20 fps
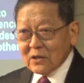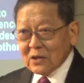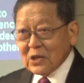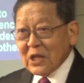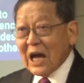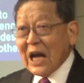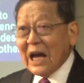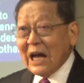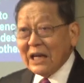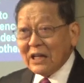
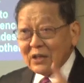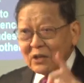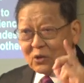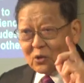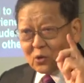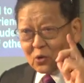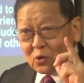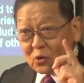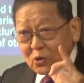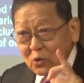他
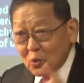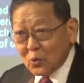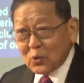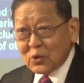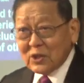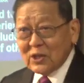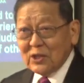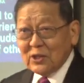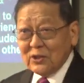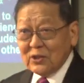读
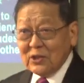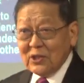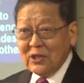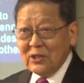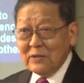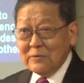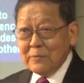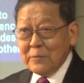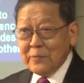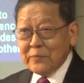圣
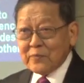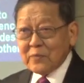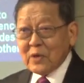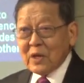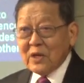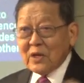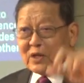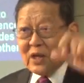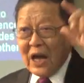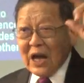经，
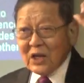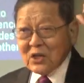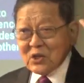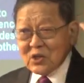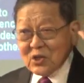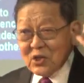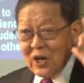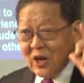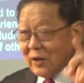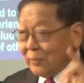他
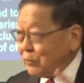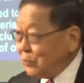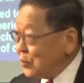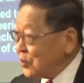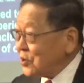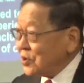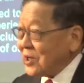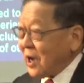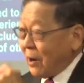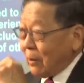写了不
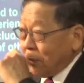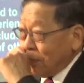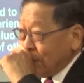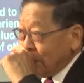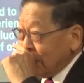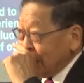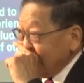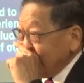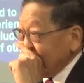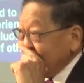少
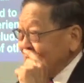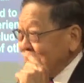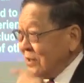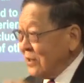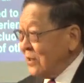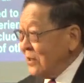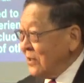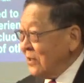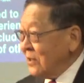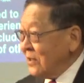
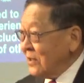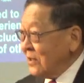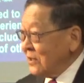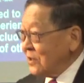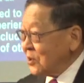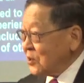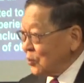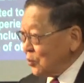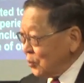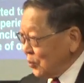
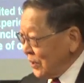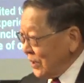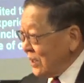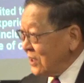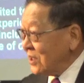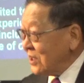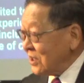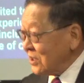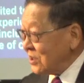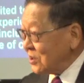属灵
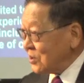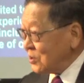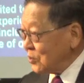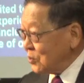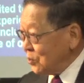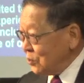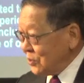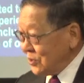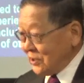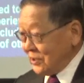的
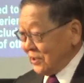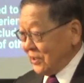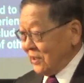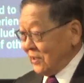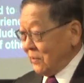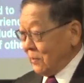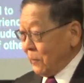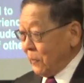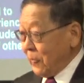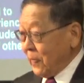书籍。
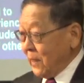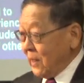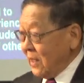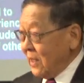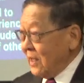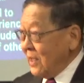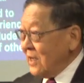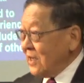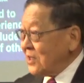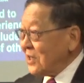
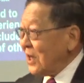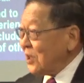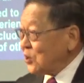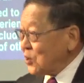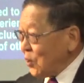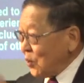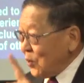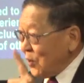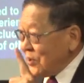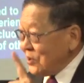他
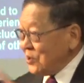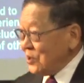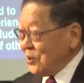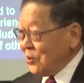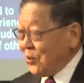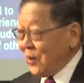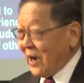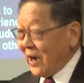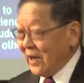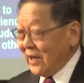说过一句
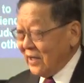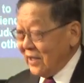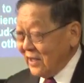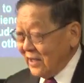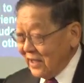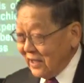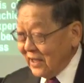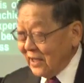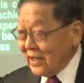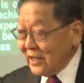话，
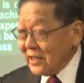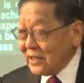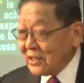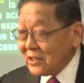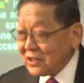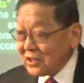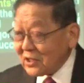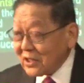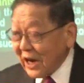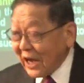
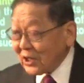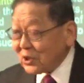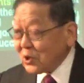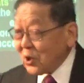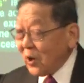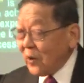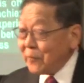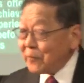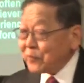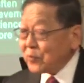他
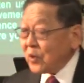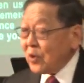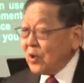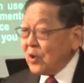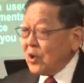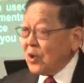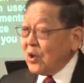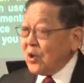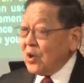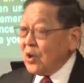
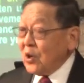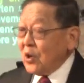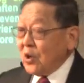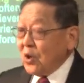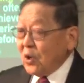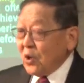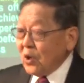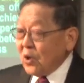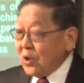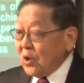
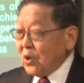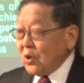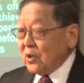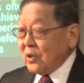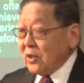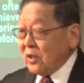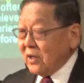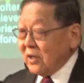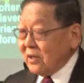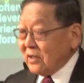
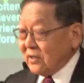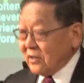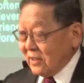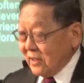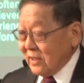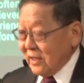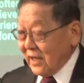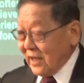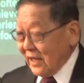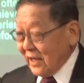
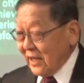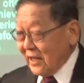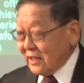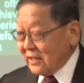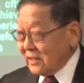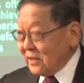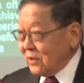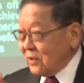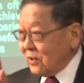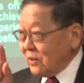
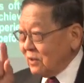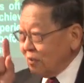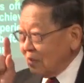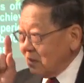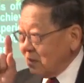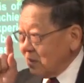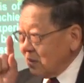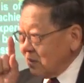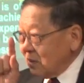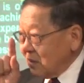
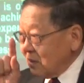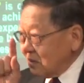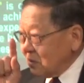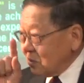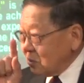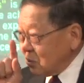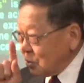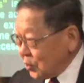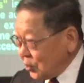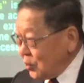
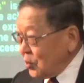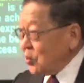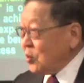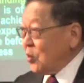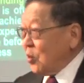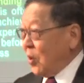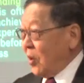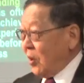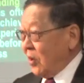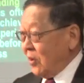说：“如
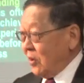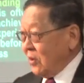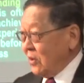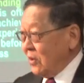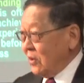果